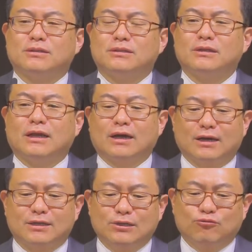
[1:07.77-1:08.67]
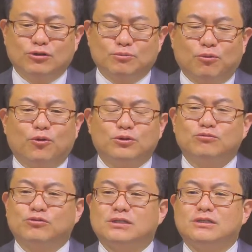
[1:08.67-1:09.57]
은혜가 우리 모든
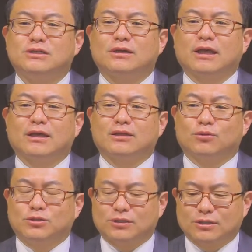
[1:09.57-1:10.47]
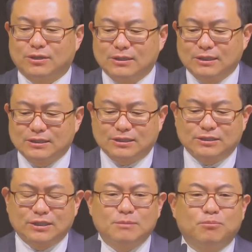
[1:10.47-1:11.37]
우리 지역에 넘쳐서
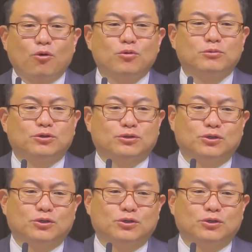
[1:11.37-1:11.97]
진정한 복음 운동,